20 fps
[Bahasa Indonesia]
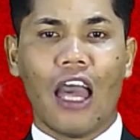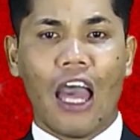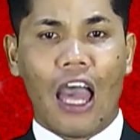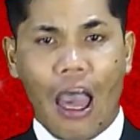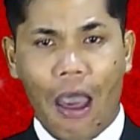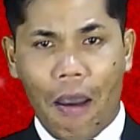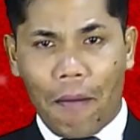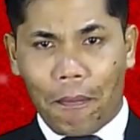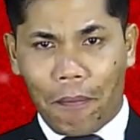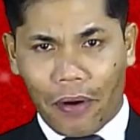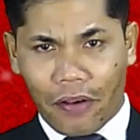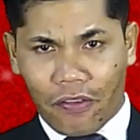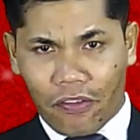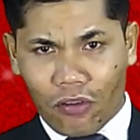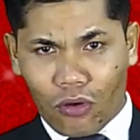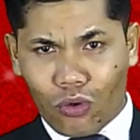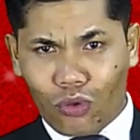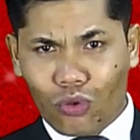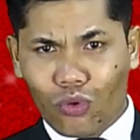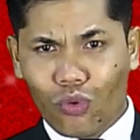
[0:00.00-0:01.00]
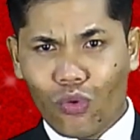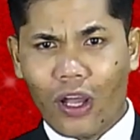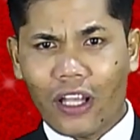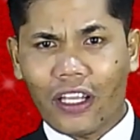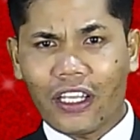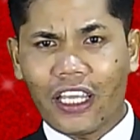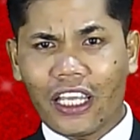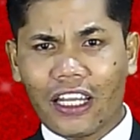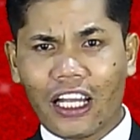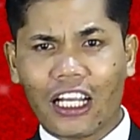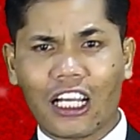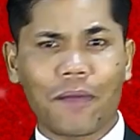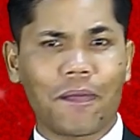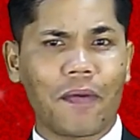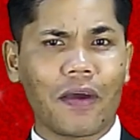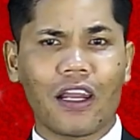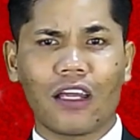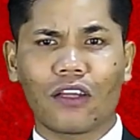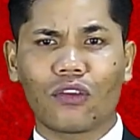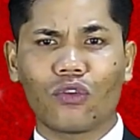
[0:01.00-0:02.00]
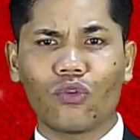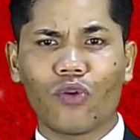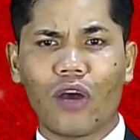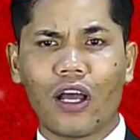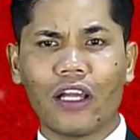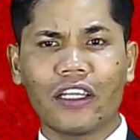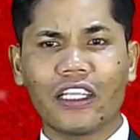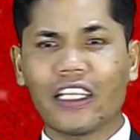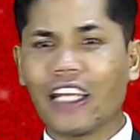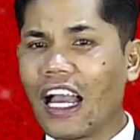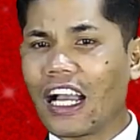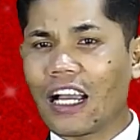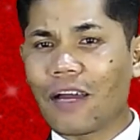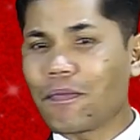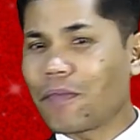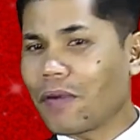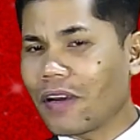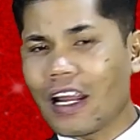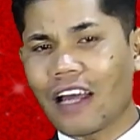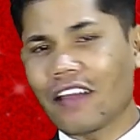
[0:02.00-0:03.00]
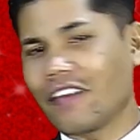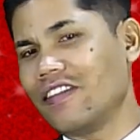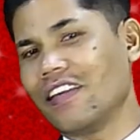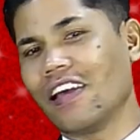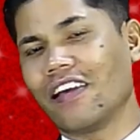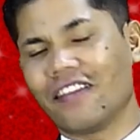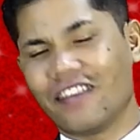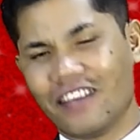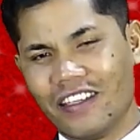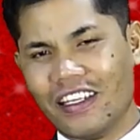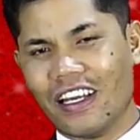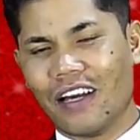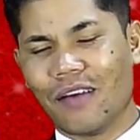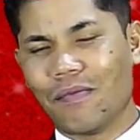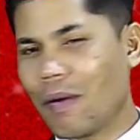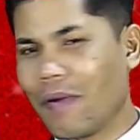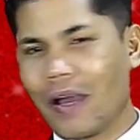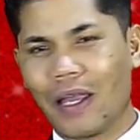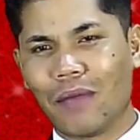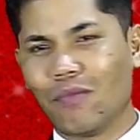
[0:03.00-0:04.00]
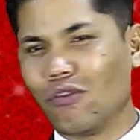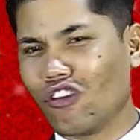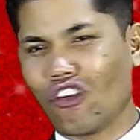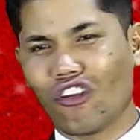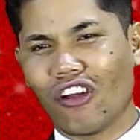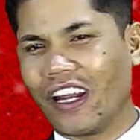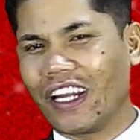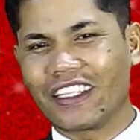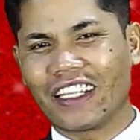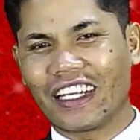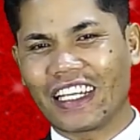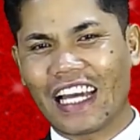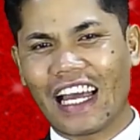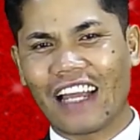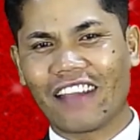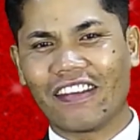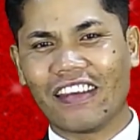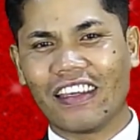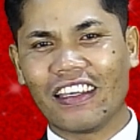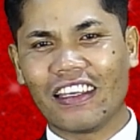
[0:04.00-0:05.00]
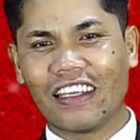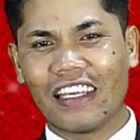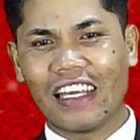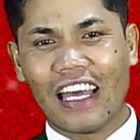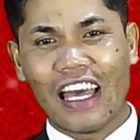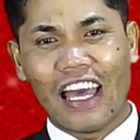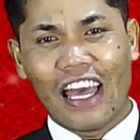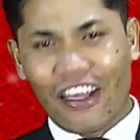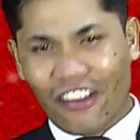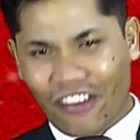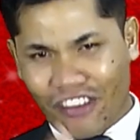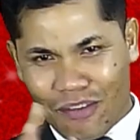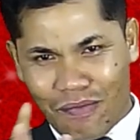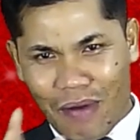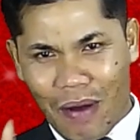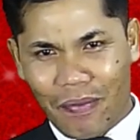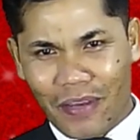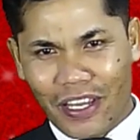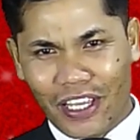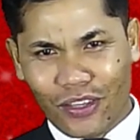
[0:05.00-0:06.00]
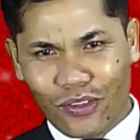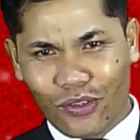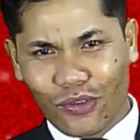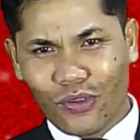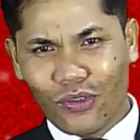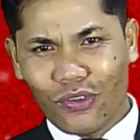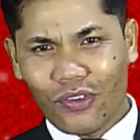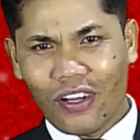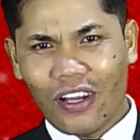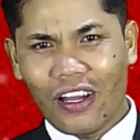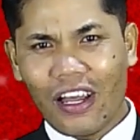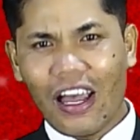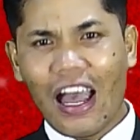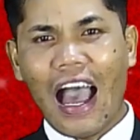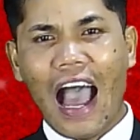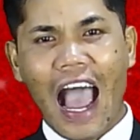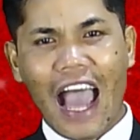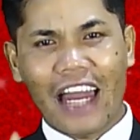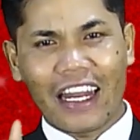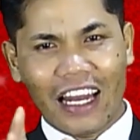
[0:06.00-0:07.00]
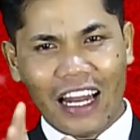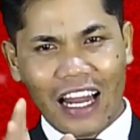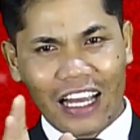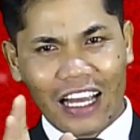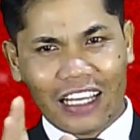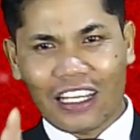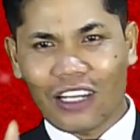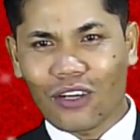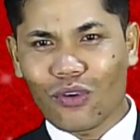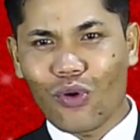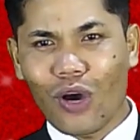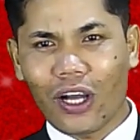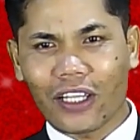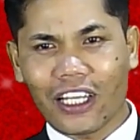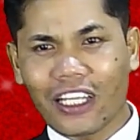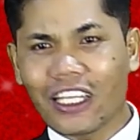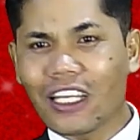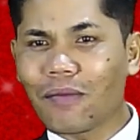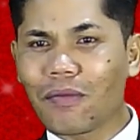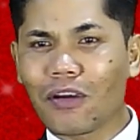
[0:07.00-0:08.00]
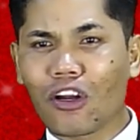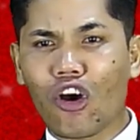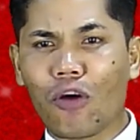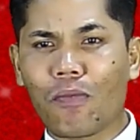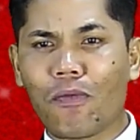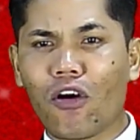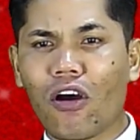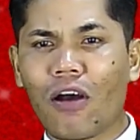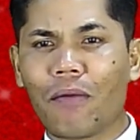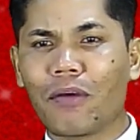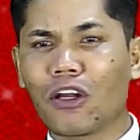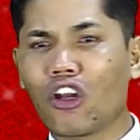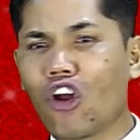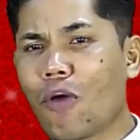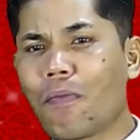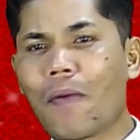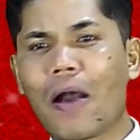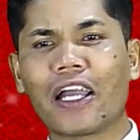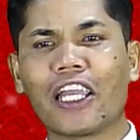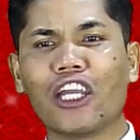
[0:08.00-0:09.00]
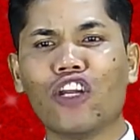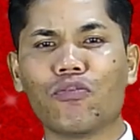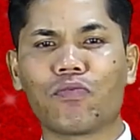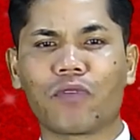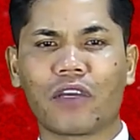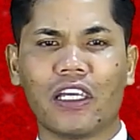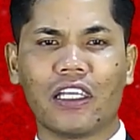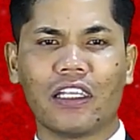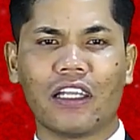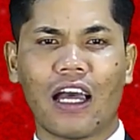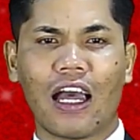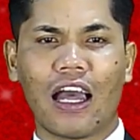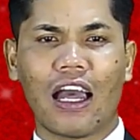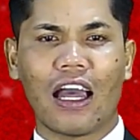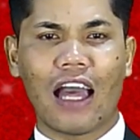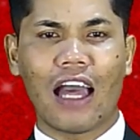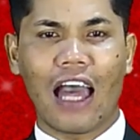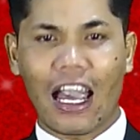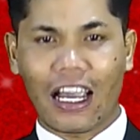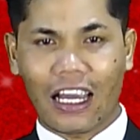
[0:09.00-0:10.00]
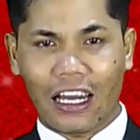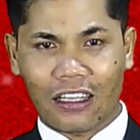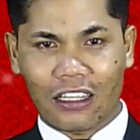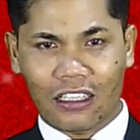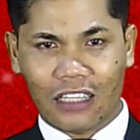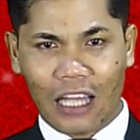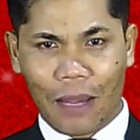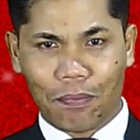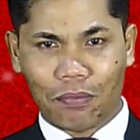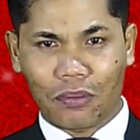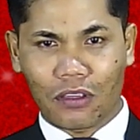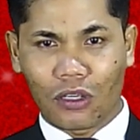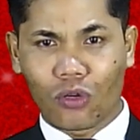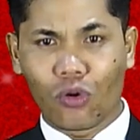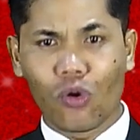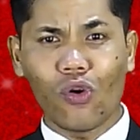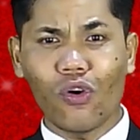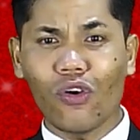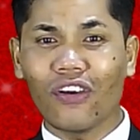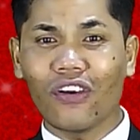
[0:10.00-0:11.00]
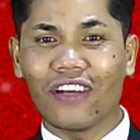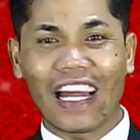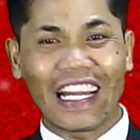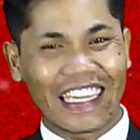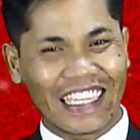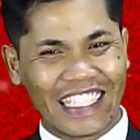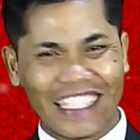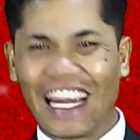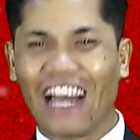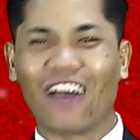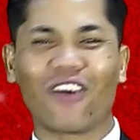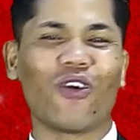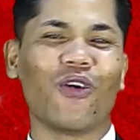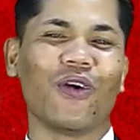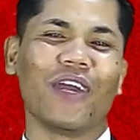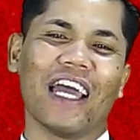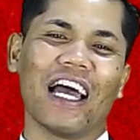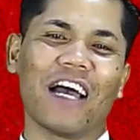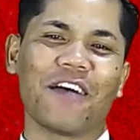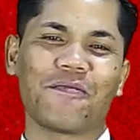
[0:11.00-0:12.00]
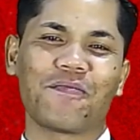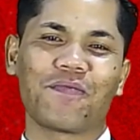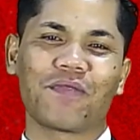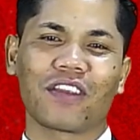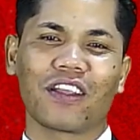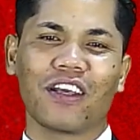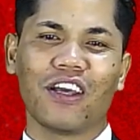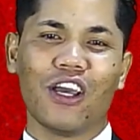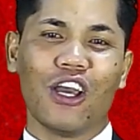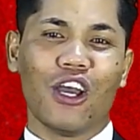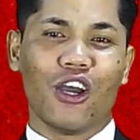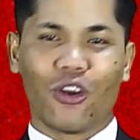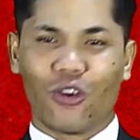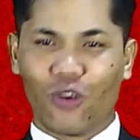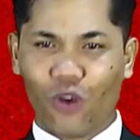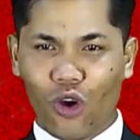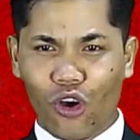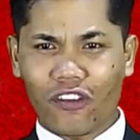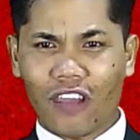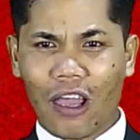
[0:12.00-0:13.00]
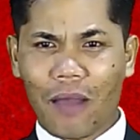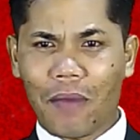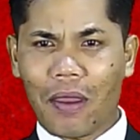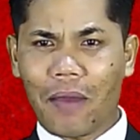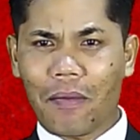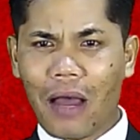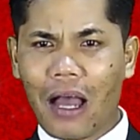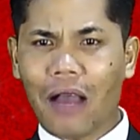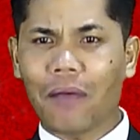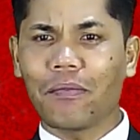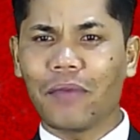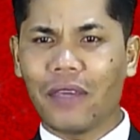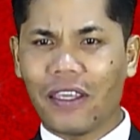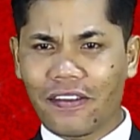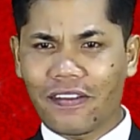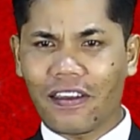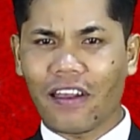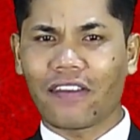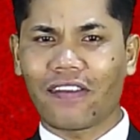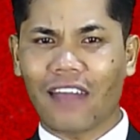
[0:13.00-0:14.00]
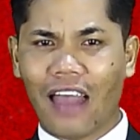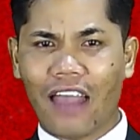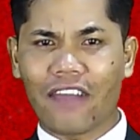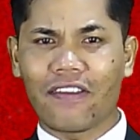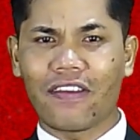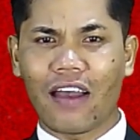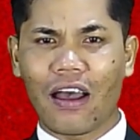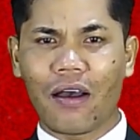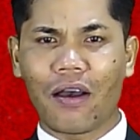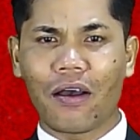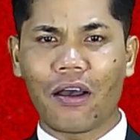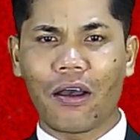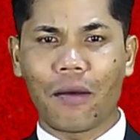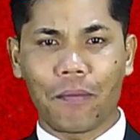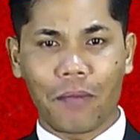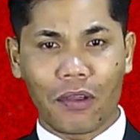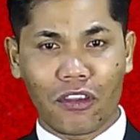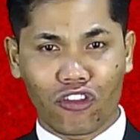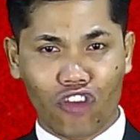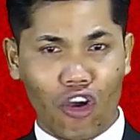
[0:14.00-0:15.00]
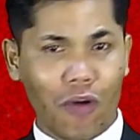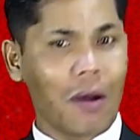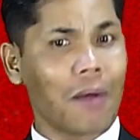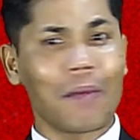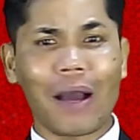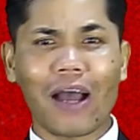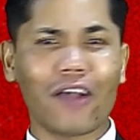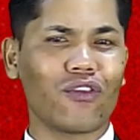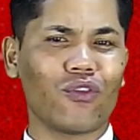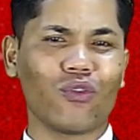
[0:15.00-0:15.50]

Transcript: Persekutuan kita kepada Tuhan tidak akan pernah sia-sia, Bapak Ibu Saudara yang terkasih. Sebab itu, adalah kekuatan yang menopang, menopang hidup kita agar tetap teguh dan tidak goyah. Dosa memang bisa saja mencoba masuk,